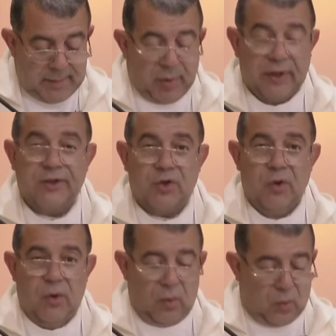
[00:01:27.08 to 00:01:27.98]
Por
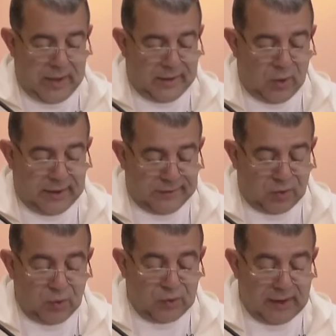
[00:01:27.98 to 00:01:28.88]
eso, cuando
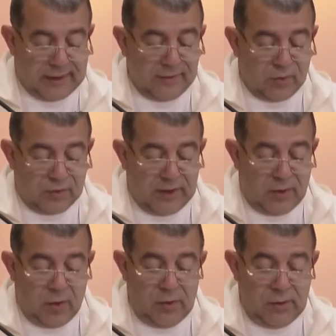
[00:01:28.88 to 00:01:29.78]
Jesús
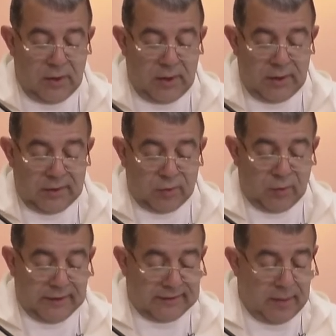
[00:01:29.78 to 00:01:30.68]
resucitó,
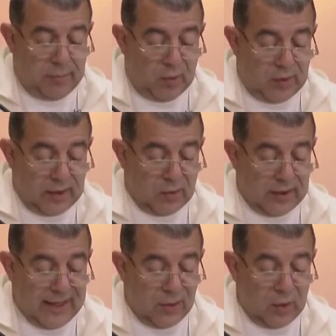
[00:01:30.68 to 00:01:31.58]
sus discípulos
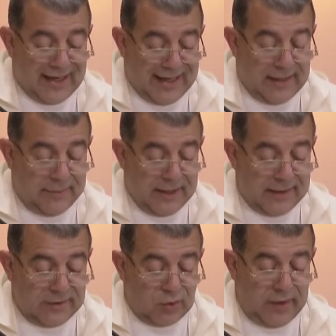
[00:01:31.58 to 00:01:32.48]
recordaron que él
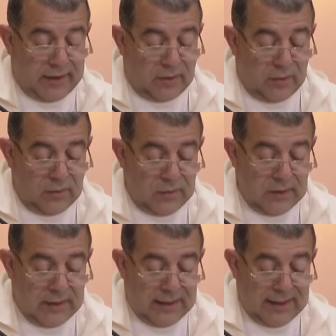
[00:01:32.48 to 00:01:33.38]
había dicho esto
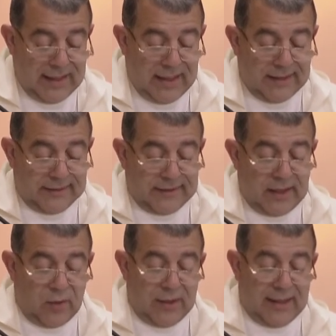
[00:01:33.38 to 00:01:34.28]

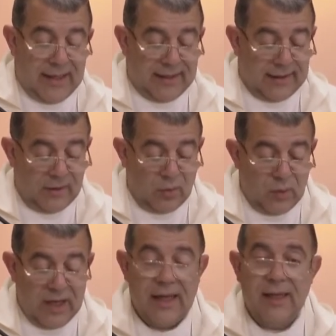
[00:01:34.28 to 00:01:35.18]
creyeron en la
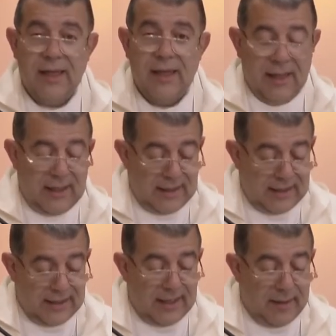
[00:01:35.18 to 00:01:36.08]
escritura
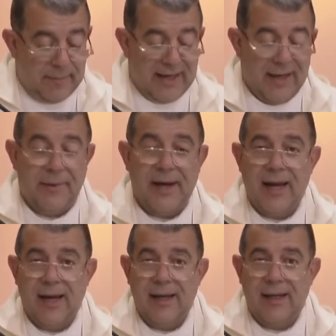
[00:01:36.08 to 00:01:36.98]
y en la
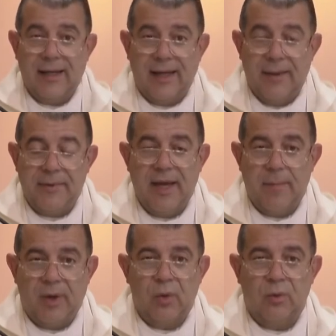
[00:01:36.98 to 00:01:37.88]
palabra que
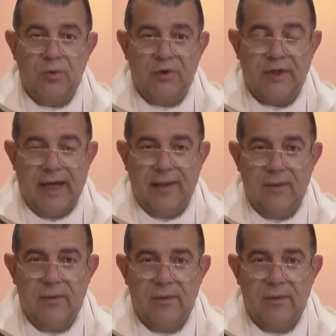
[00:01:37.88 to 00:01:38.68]
había pronunciado.